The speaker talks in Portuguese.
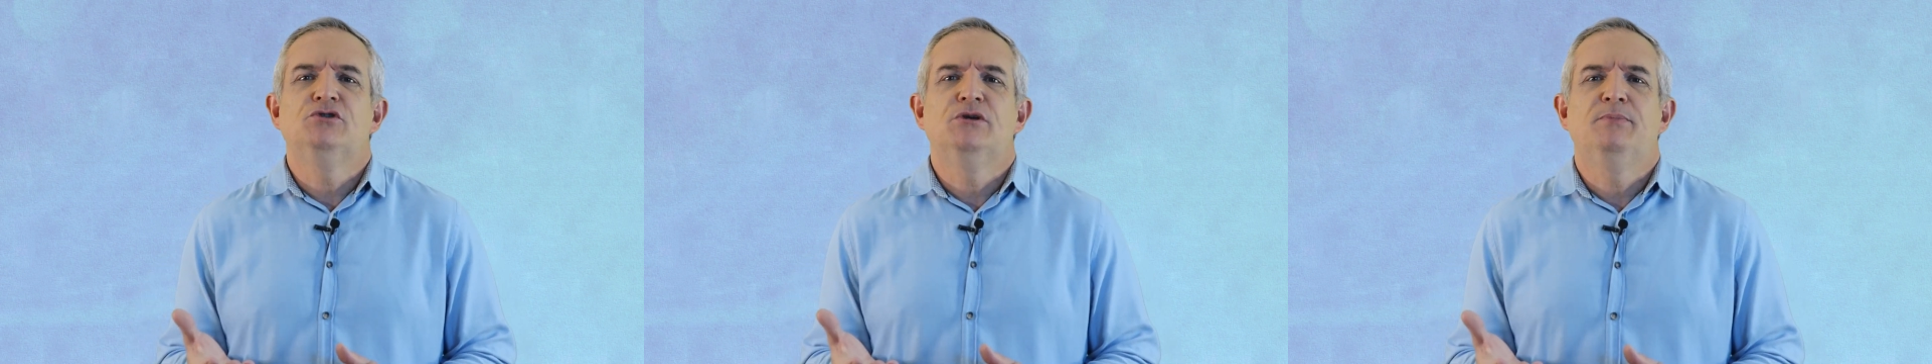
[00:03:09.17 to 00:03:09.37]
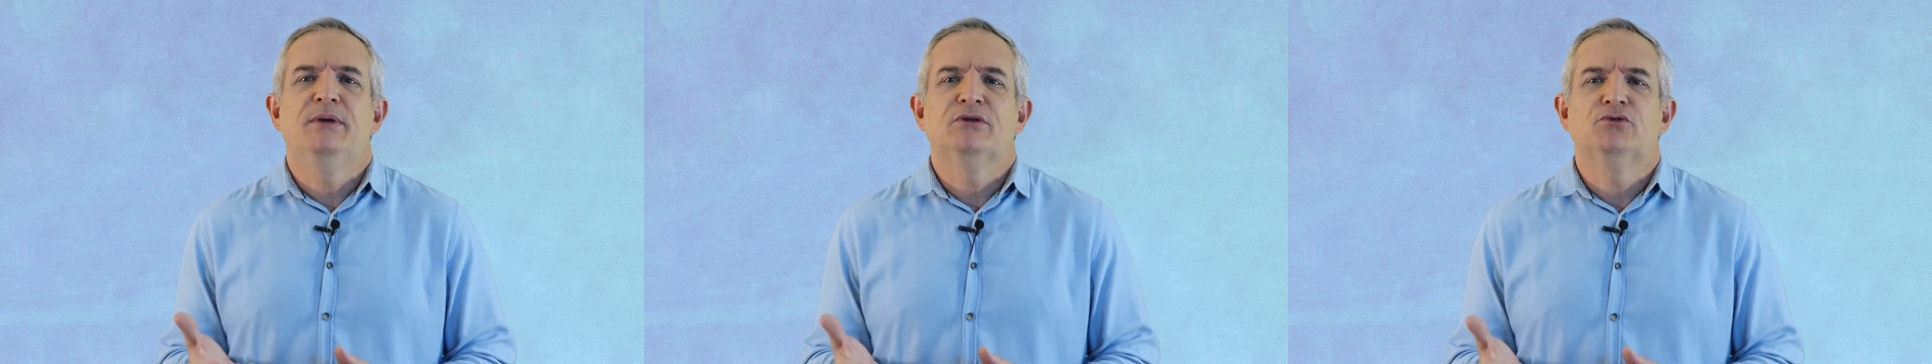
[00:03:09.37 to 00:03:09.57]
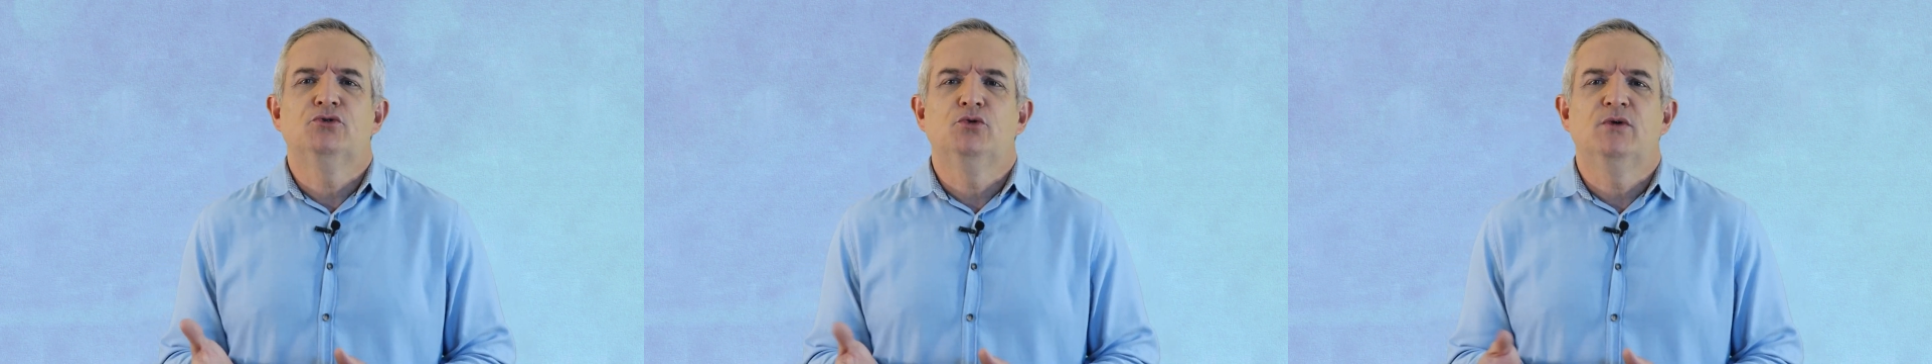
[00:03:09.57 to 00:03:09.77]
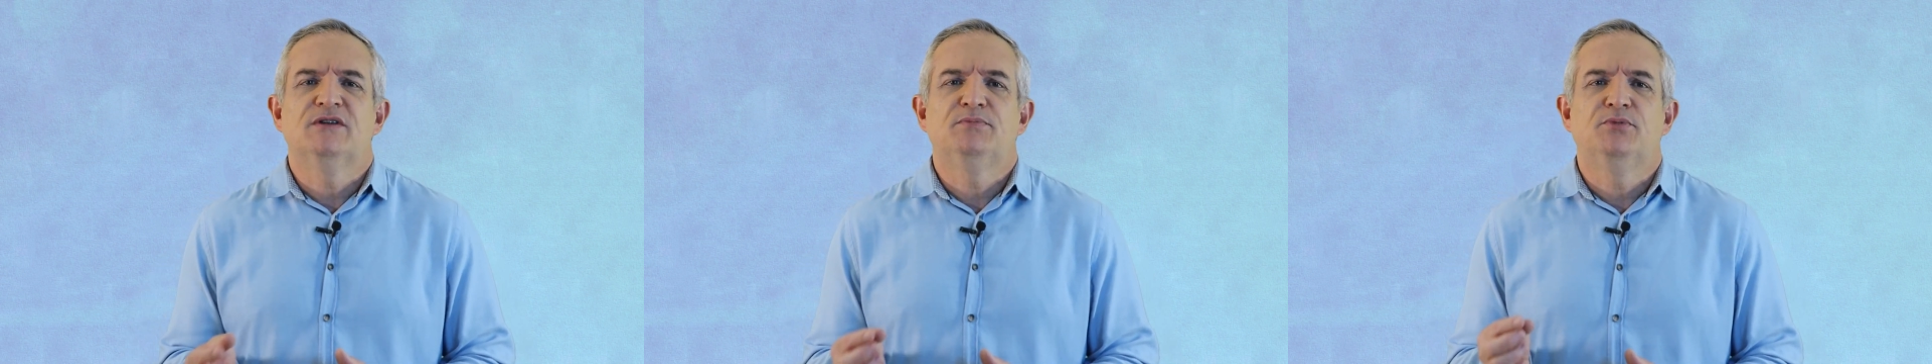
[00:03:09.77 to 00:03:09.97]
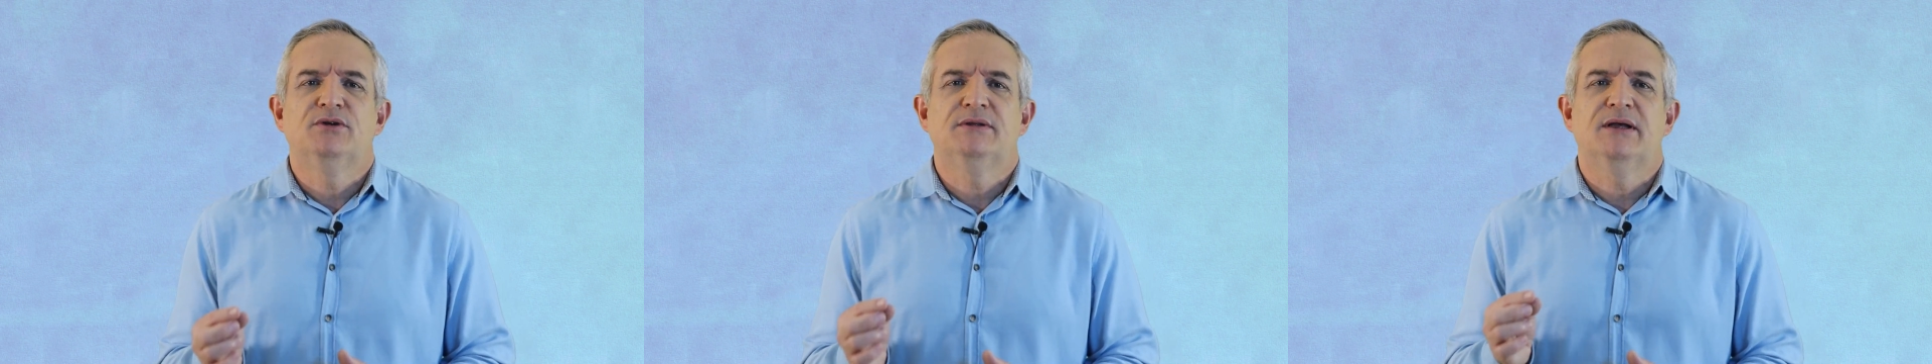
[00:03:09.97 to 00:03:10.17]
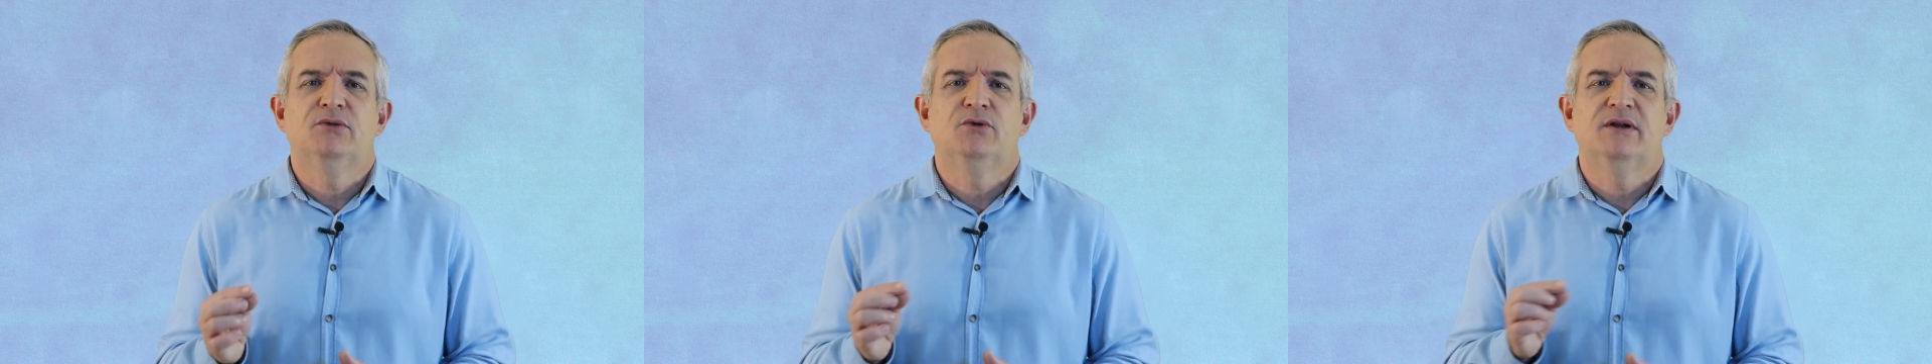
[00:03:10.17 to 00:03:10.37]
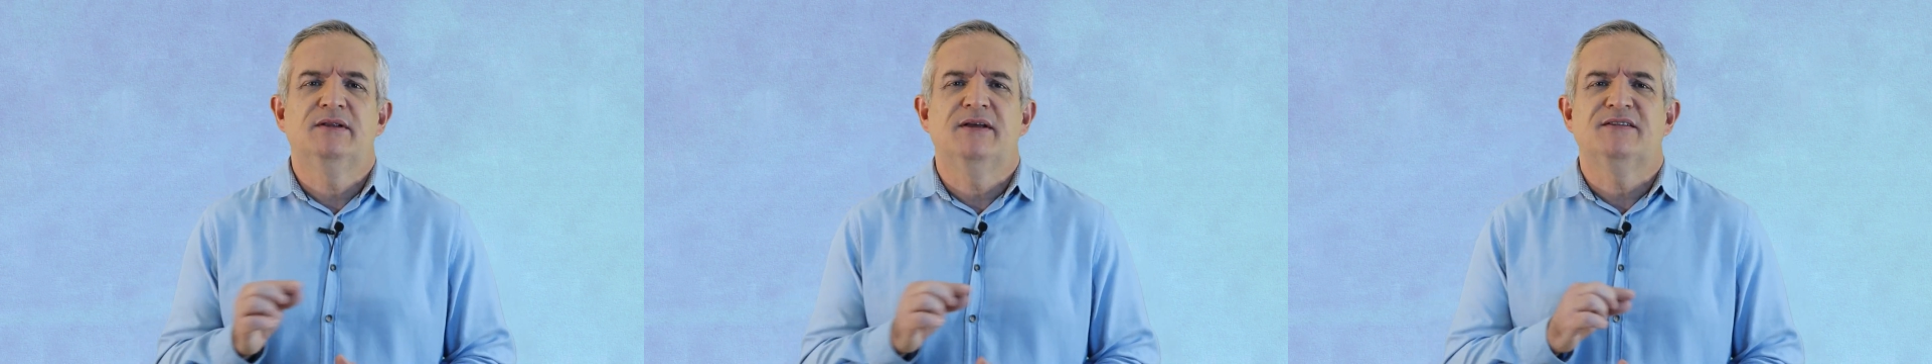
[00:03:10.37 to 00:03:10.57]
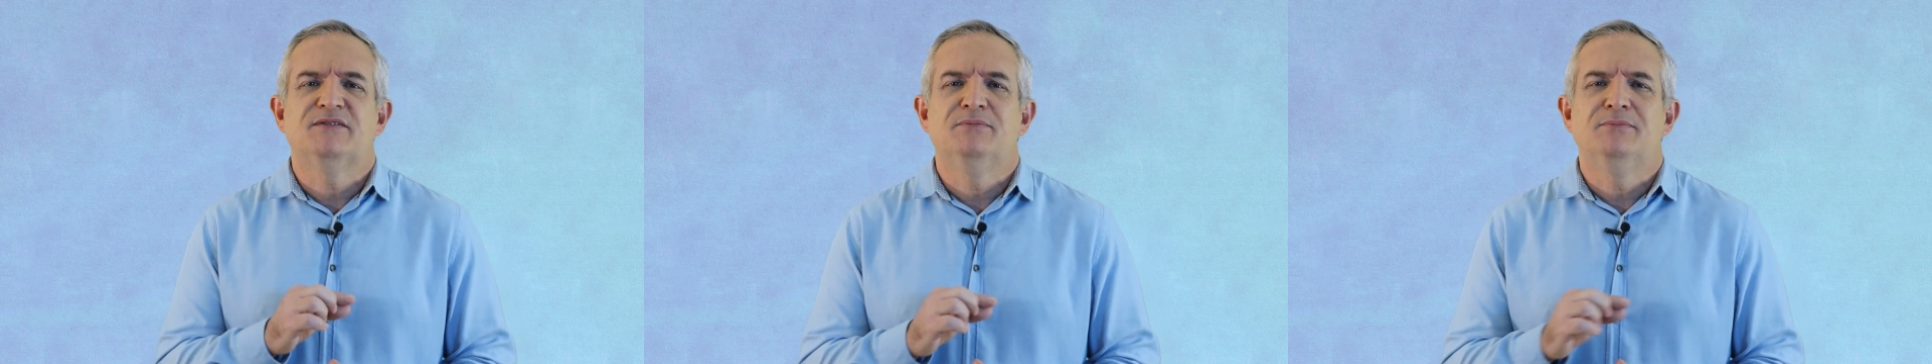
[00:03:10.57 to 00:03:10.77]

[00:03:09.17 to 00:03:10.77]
de pessoas portadoras das